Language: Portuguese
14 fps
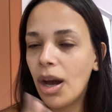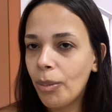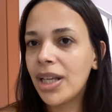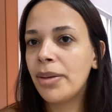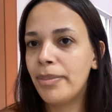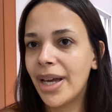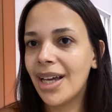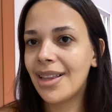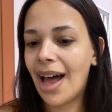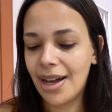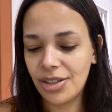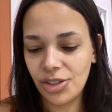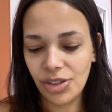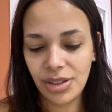É uma
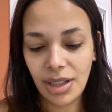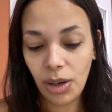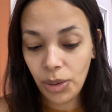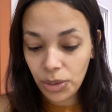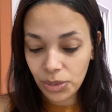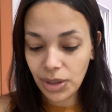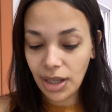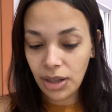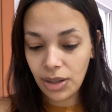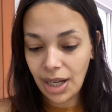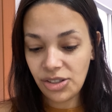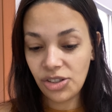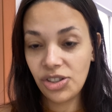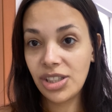liberdade. Então eu, eu,
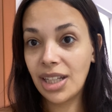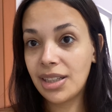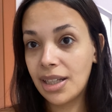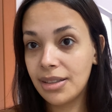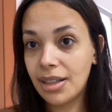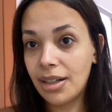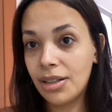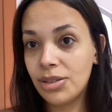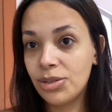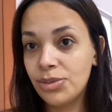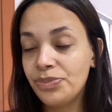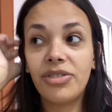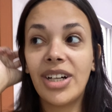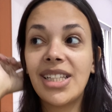a gente tá
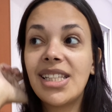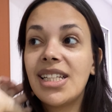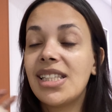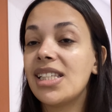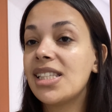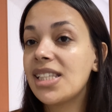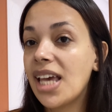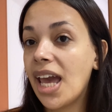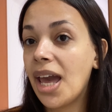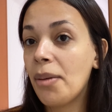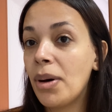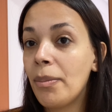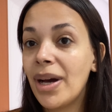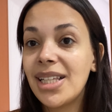tentando fazer esse
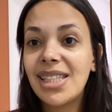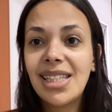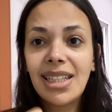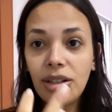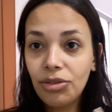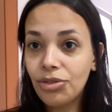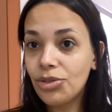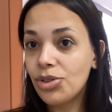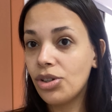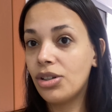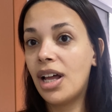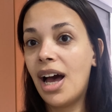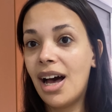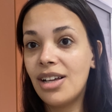esquema, mas se não
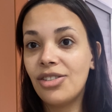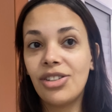funcionar,